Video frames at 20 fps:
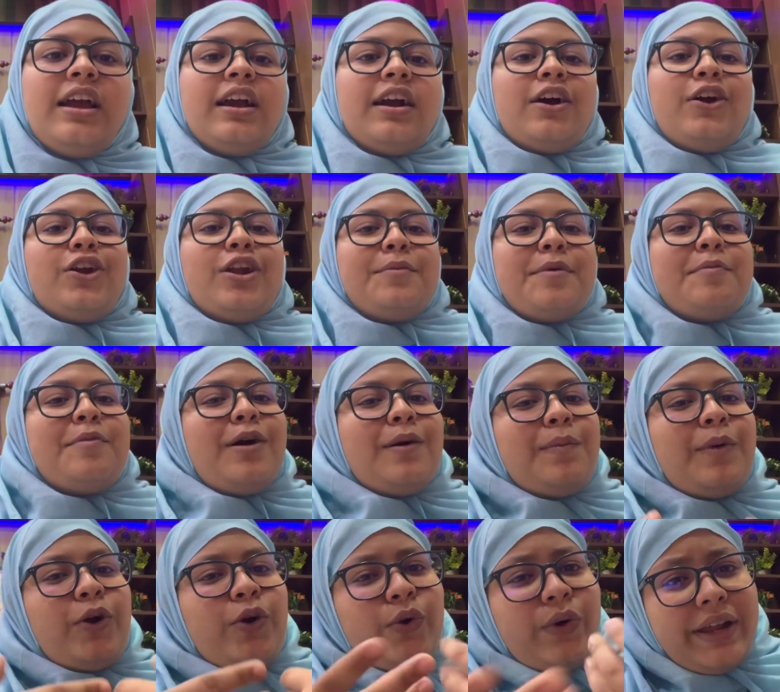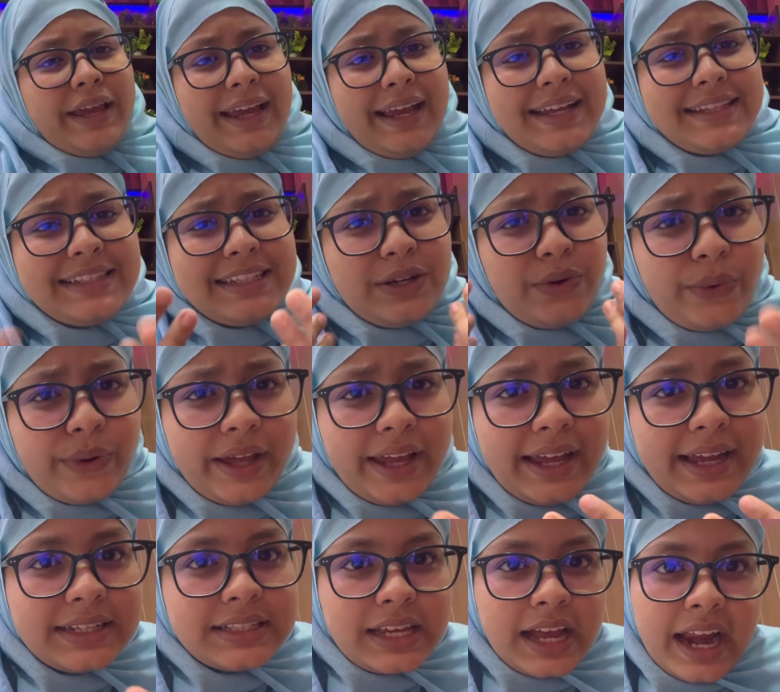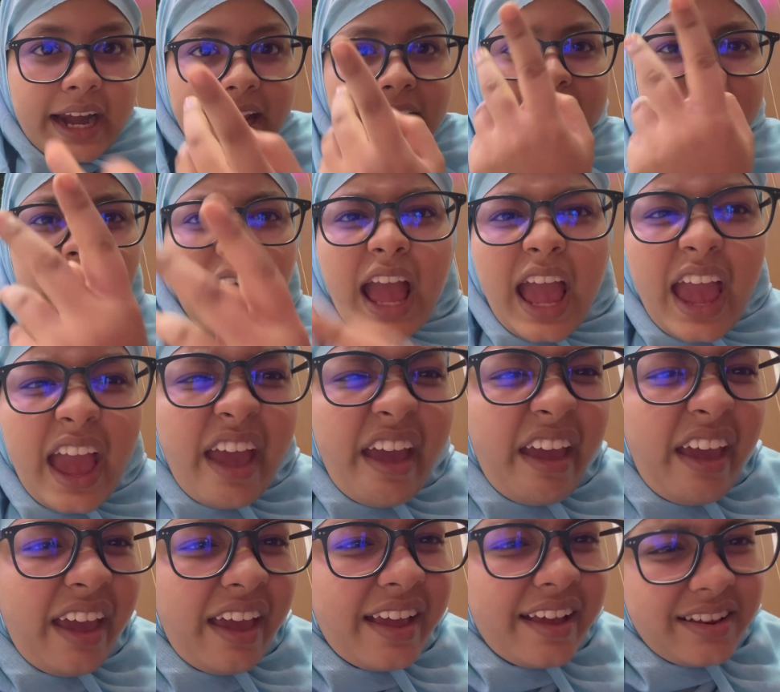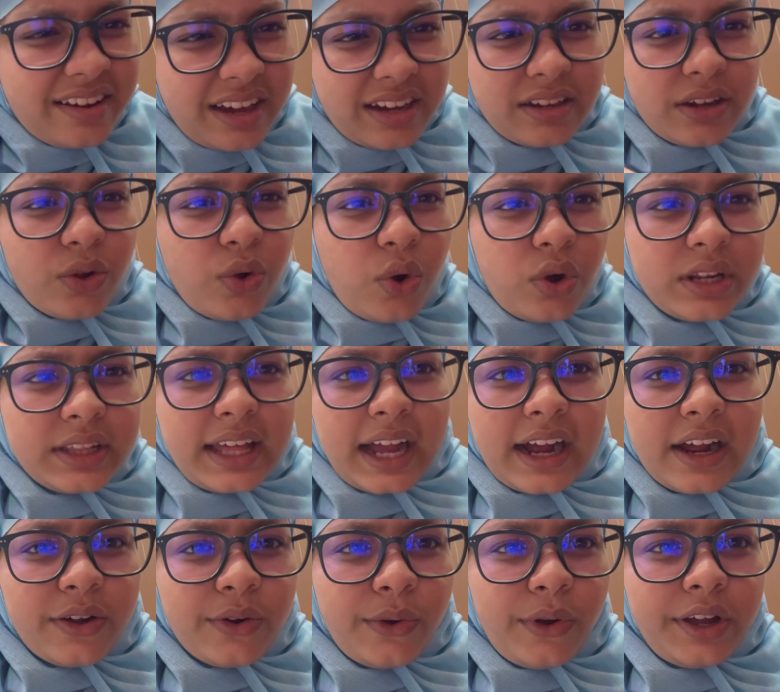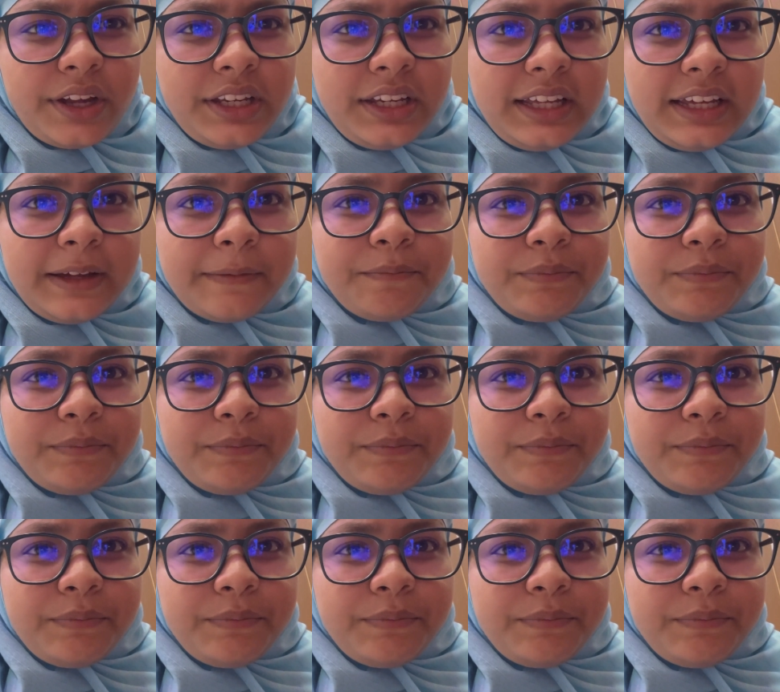কারণ আমি বক বক করেই গেছি করেই গেছি আর একটু হ্যাঁ এখানে একটা ঘড়ি দেখানো হয়নি